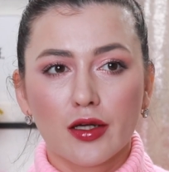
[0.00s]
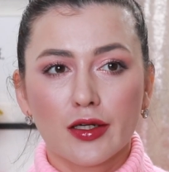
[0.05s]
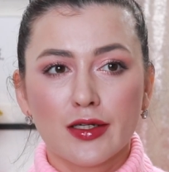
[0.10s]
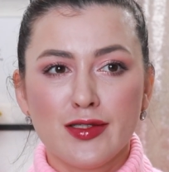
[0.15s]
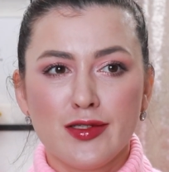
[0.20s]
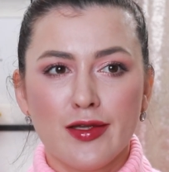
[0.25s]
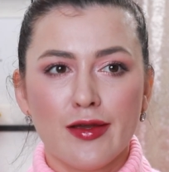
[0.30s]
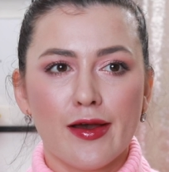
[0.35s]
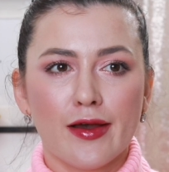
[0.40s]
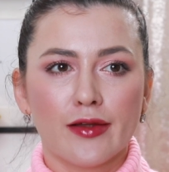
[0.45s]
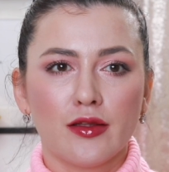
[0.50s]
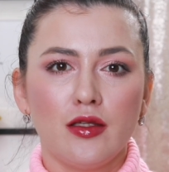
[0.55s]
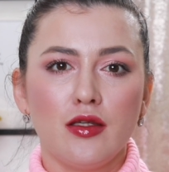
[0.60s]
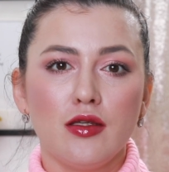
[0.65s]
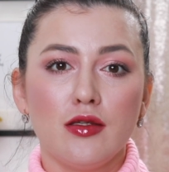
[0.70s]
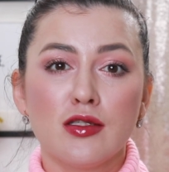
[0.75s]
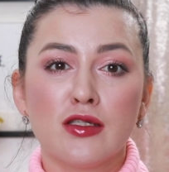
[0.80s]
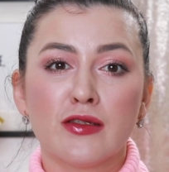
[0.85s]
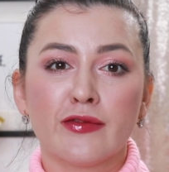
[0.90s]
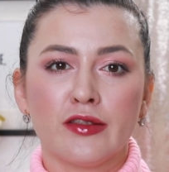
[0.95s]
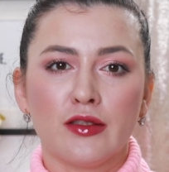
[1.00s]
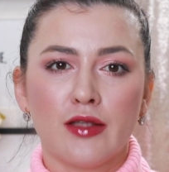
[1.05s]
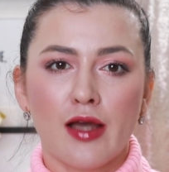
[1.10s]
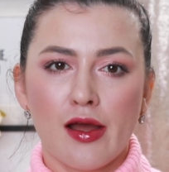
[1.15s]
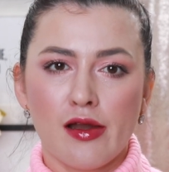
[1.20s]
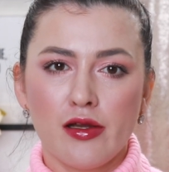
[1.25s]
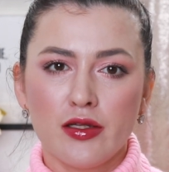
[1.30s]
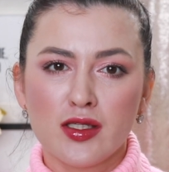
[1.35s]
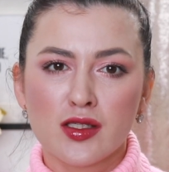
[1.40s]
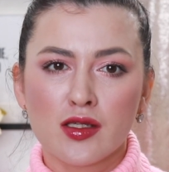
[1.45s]
где они
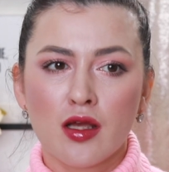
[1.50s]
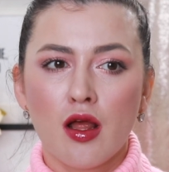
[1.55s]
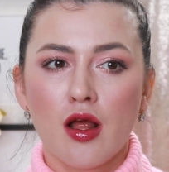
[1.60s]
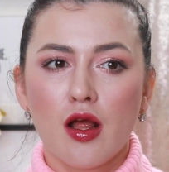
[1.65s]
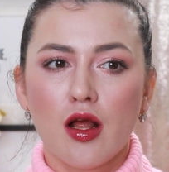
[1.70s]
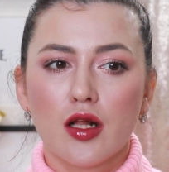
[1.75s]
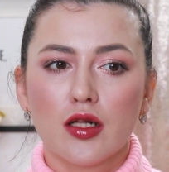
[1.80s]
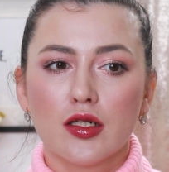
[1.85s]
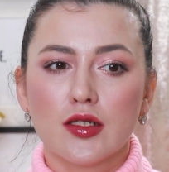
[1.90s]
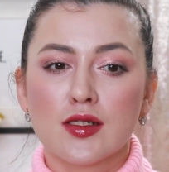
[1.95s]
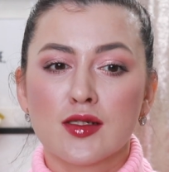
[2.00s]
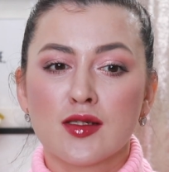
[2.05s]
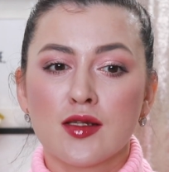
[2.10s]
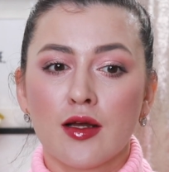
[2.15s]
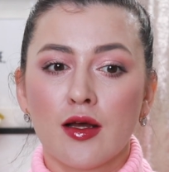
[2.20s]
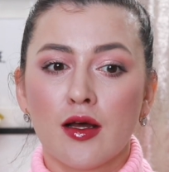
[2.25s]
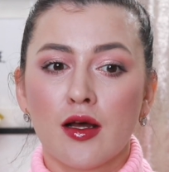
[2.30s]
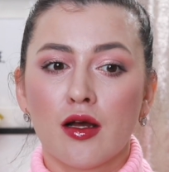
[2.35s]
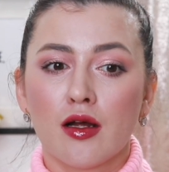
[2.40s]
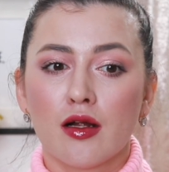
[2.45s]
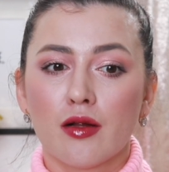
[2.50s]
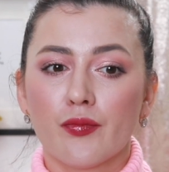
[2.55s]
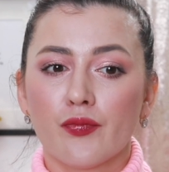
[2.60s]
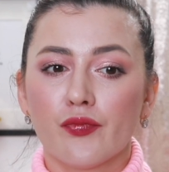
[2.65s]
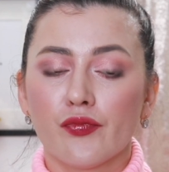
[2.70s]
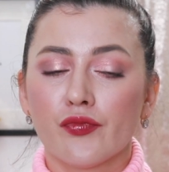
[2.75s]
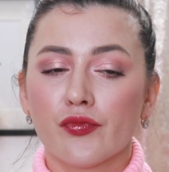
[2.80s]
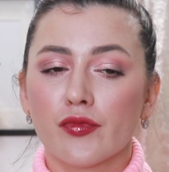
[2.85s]
извинялись за